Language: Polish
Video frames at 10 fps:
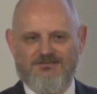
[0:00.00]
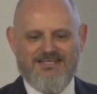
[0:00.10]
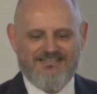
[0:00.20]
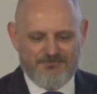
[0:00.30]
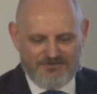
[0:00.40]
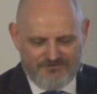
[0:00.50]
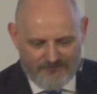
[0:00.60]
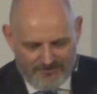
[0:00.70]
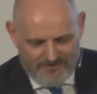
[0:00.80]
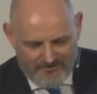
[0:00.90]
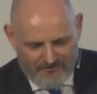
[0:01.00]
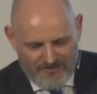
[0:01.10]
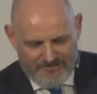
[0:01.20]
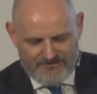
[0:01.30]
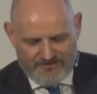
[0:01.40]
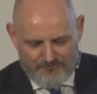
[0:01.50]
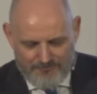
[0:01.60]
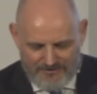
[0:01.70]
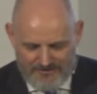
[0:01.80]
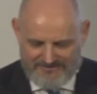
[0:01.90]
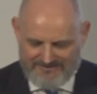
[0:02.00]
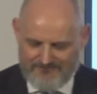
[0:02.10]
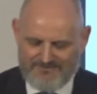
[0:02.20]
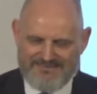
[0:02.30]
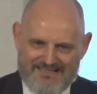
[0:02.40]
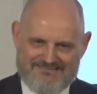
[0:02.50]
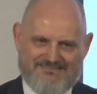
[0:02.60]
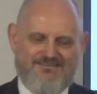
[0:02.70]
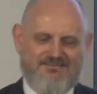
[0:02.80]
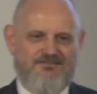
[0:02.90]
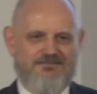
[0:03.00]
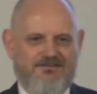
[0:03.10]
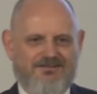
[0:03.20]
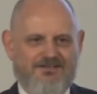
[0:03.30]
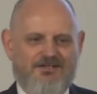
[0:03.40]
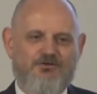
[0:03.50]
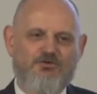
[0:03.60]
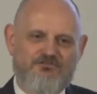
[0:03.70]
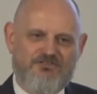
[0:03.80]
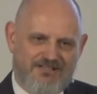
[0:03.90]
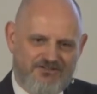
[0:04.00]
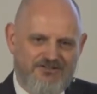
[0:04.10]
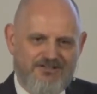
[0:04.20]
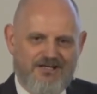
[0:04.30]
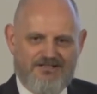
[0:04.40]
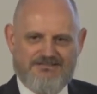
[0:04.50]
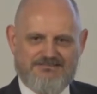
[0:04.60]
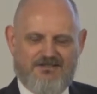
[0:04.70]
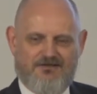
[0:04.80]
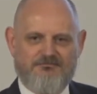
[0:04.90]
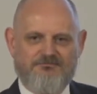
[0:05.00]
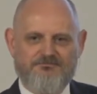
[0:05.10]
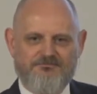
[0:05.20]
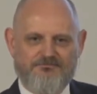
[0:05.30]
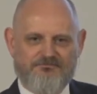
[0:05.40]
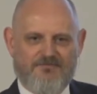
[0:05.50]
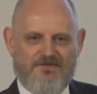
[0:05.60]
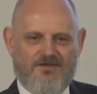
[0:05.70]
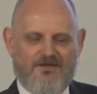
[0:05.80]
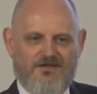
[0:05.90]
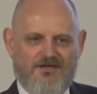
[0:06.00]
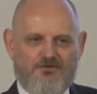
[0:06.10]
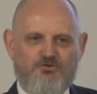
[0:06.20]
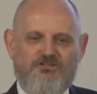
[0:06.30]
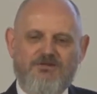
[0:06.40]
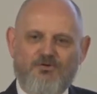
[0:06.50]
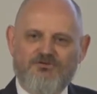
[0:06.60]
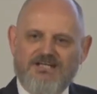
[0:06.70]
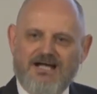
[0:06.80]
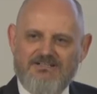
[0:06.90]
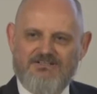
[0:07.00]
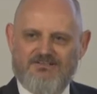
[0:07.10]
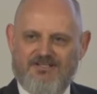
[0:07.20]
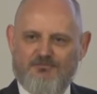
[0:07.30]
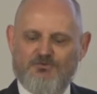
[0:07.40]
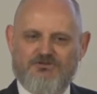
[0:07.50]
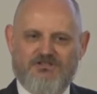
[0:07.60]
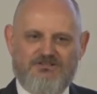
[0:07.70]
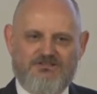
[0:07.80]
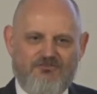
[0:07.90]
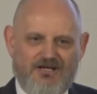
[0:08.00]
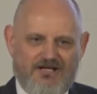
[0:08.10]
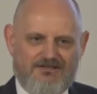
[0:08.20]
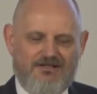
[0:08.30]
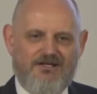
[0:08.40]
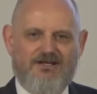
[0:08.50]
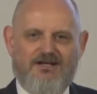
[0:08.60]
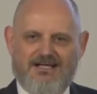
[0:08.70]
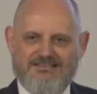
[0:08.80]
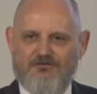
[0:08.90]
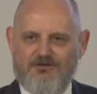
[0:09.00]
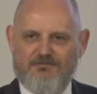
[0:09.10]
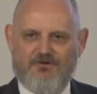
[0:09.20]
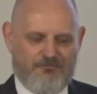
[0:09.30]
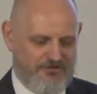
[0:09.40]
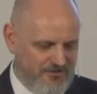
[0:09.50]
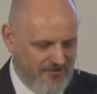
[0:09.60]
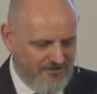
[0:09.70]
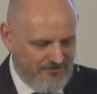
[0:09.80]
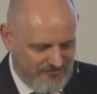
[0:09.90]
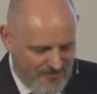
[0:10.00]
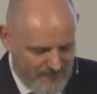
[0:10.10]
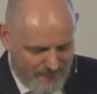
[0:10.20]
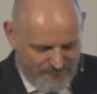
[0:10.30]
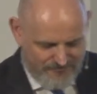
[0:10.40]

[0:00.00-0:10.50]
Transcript: Nie przewidział jednego, że byli tam tacy, którzy wyznaczyli granice. Którzy nie poddali się temu, co ten świat kazał im robić. I czytamy o tym w